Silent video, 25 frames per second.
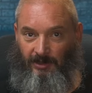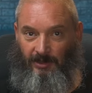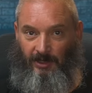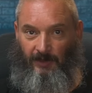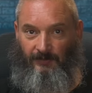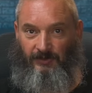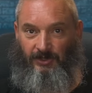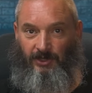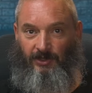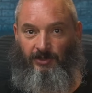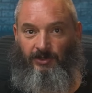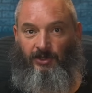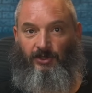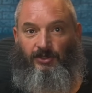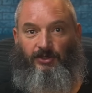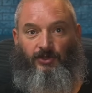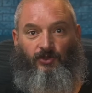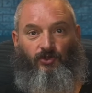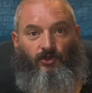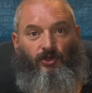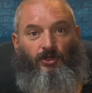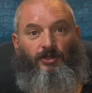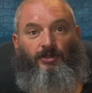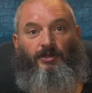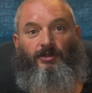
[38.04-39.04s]
для всех
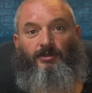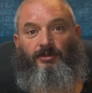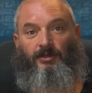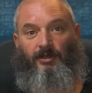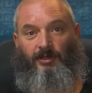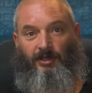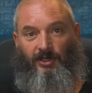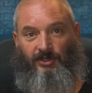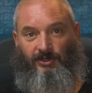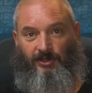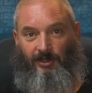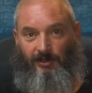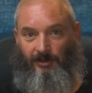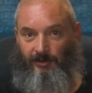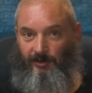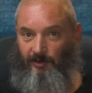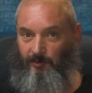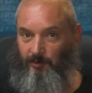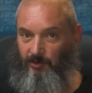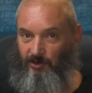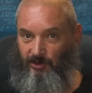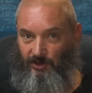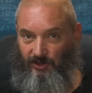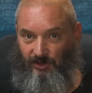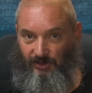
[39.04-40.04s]
достижений доказательной
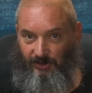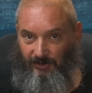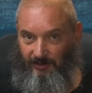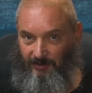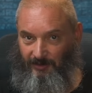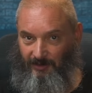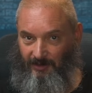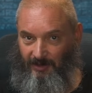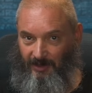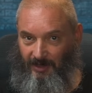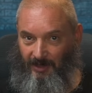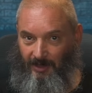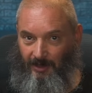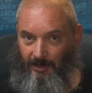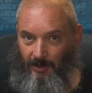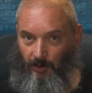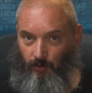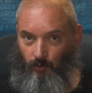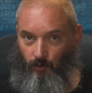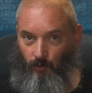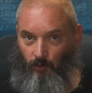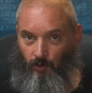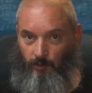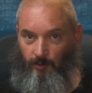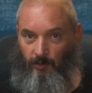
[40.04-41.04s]
медицины,
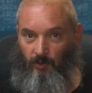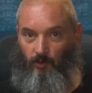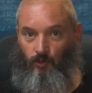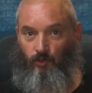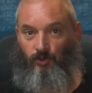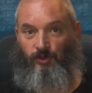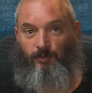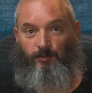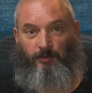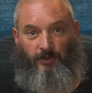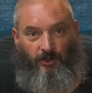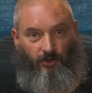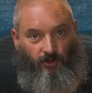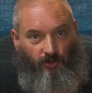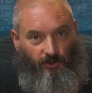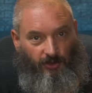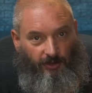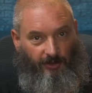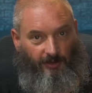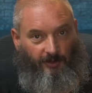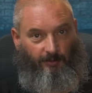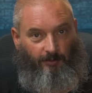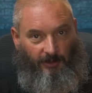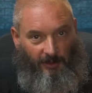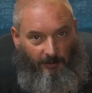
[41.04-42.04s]
которые мы
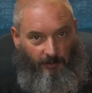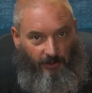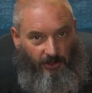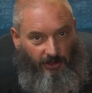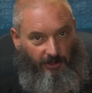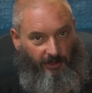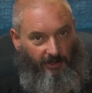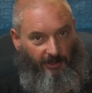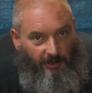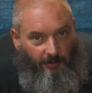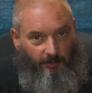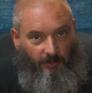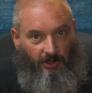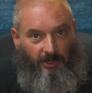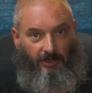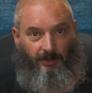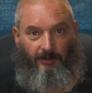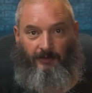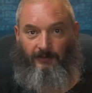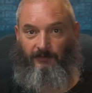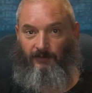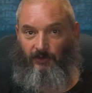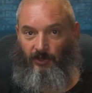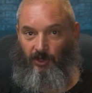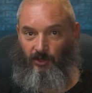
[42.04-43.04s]
успешно применяем
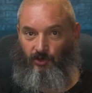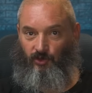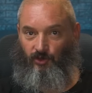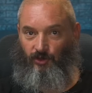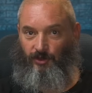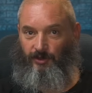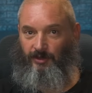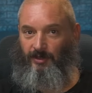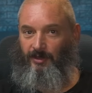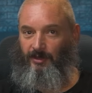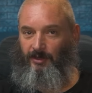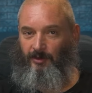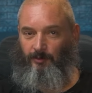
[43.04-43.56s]
в нашей